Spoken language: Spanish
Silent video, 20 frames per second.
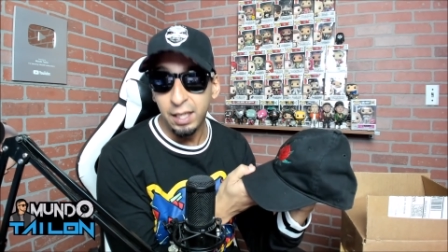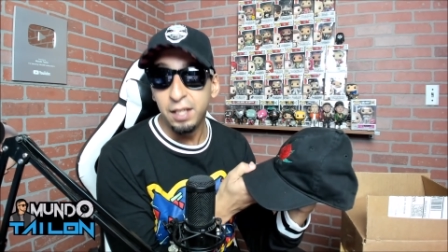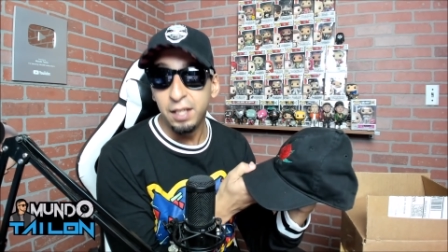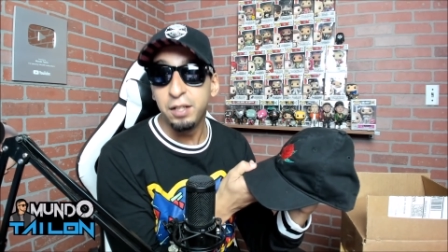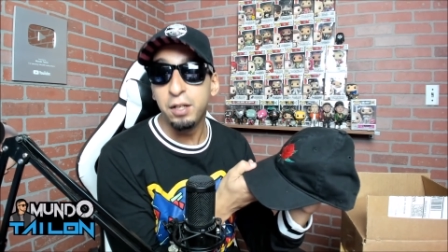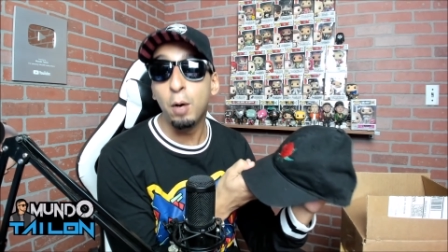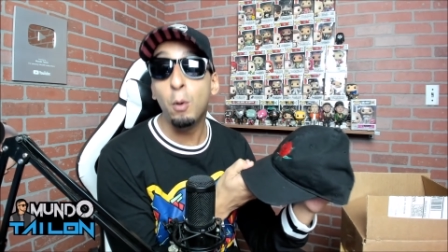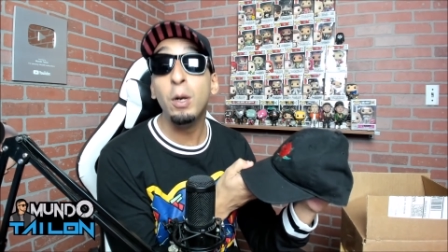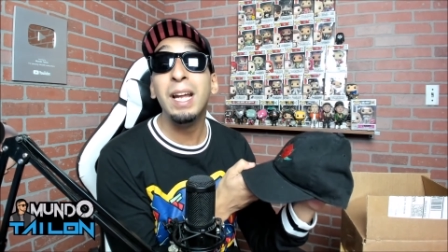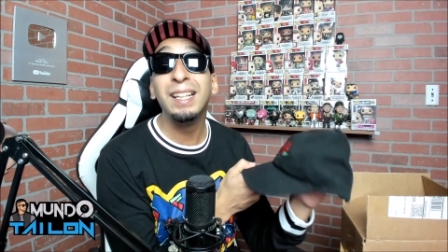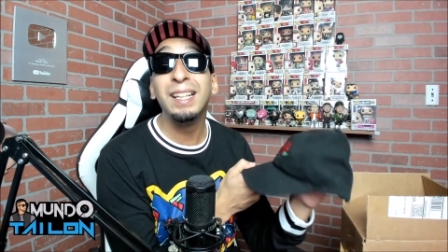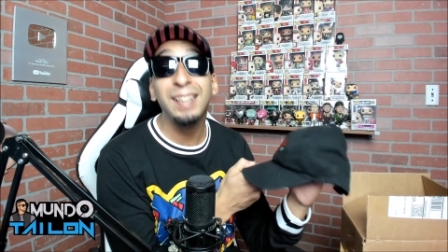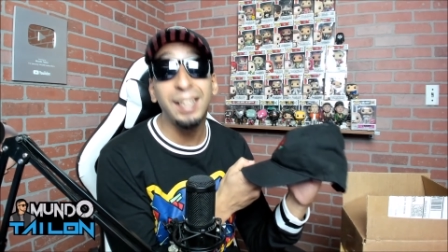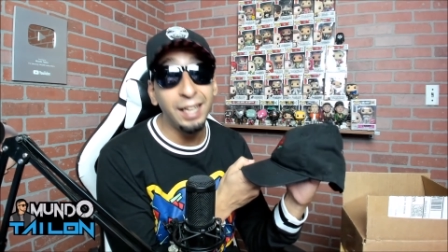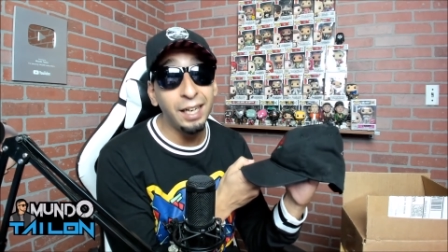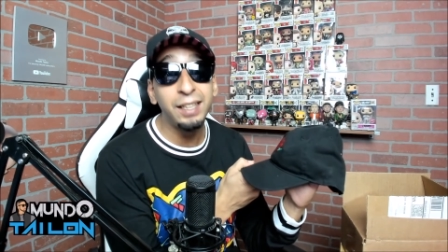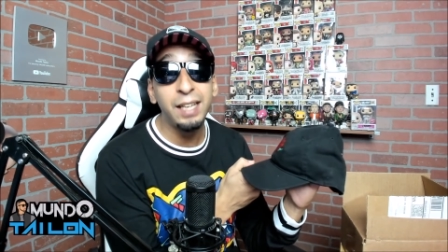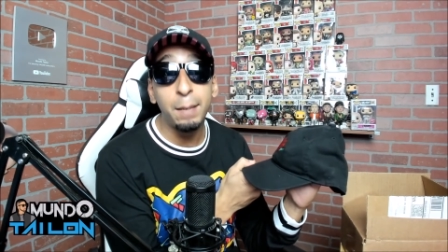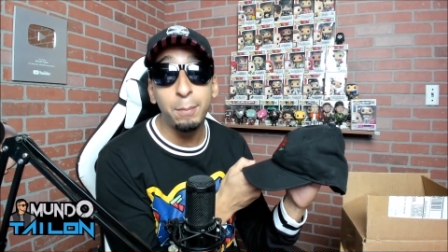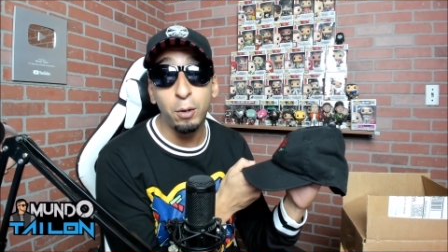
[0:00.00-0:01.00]
yo voy a
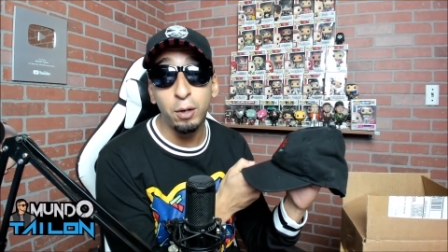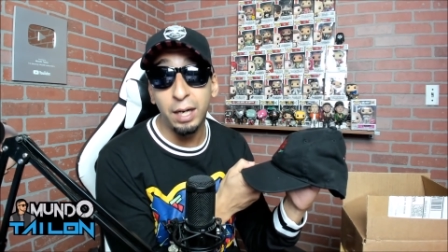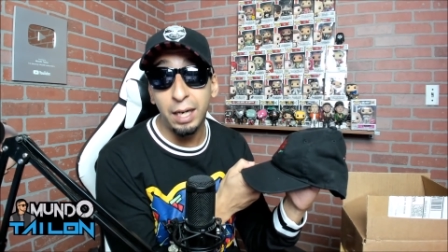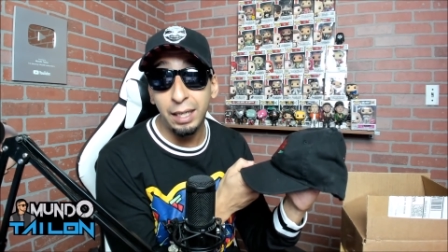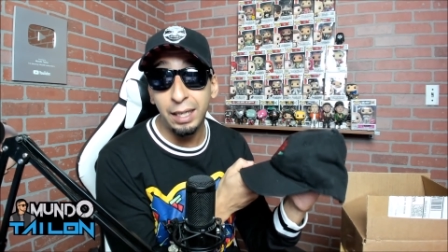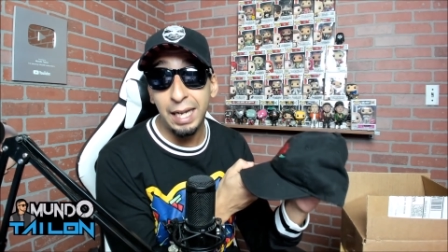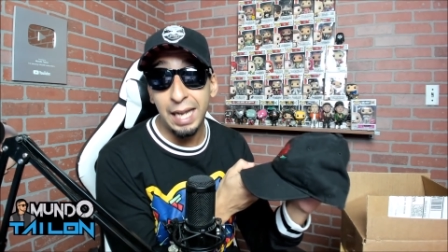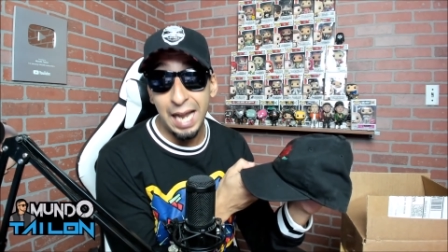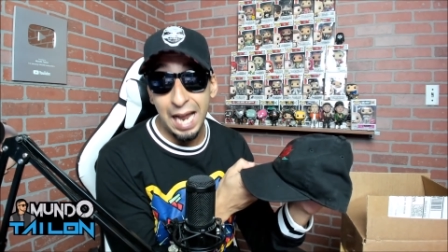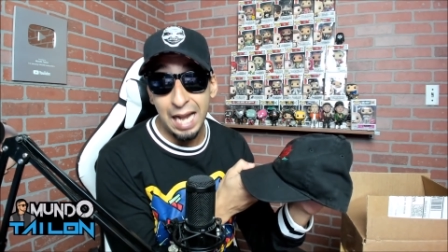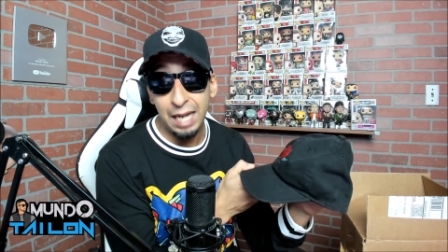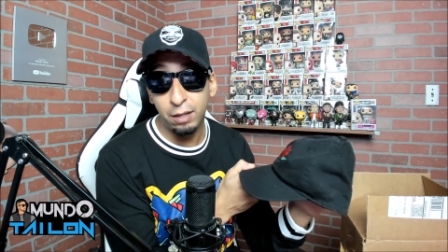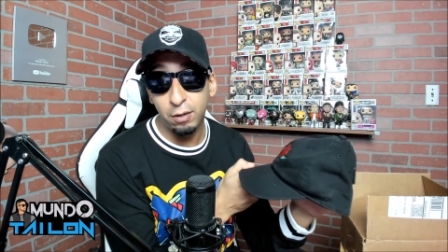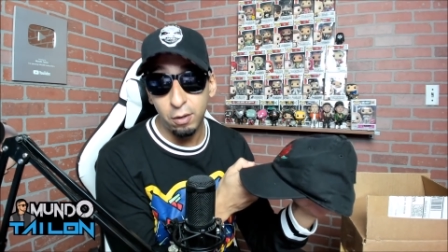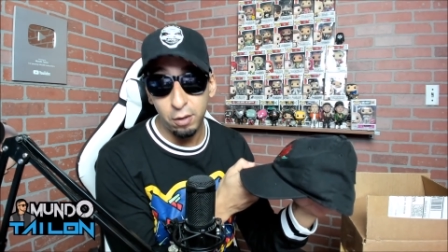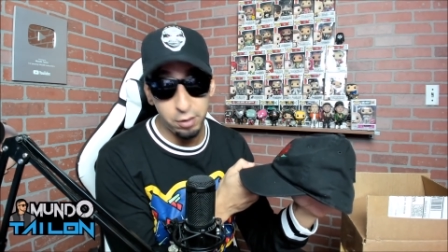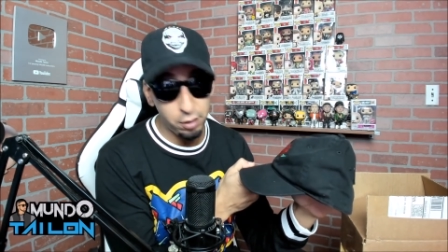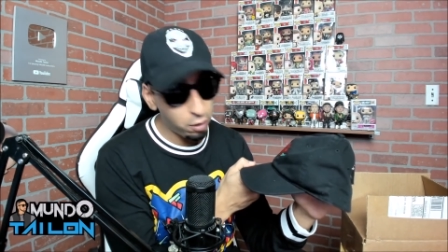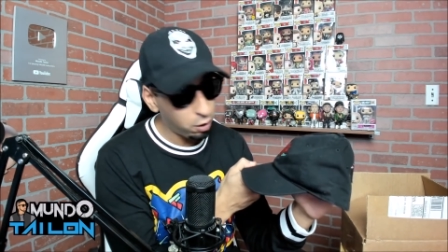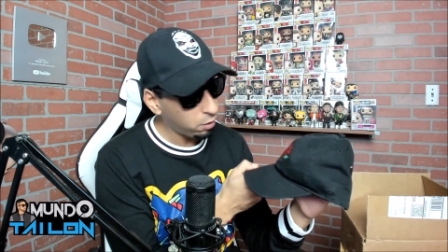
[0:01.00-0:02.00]
tener que ponerle
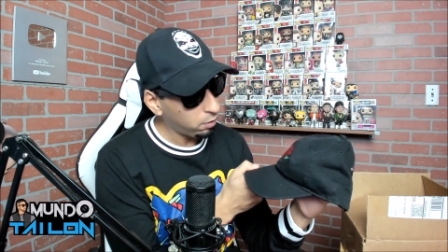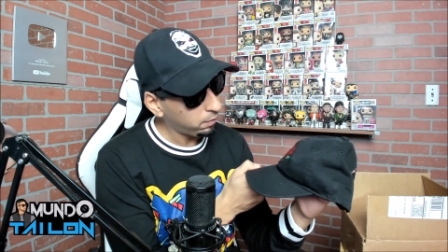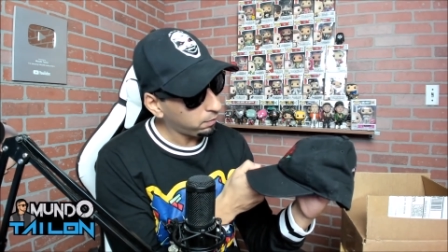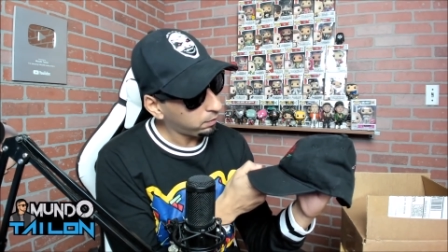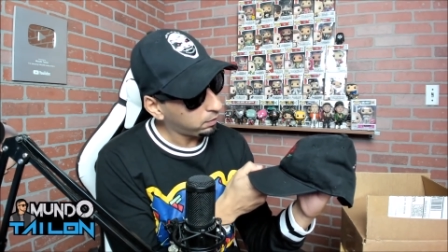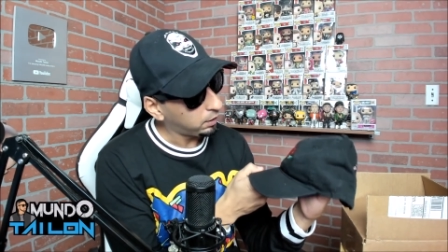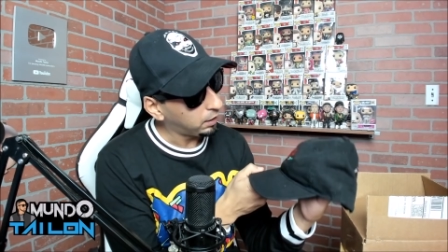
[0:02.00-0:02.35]
algo yo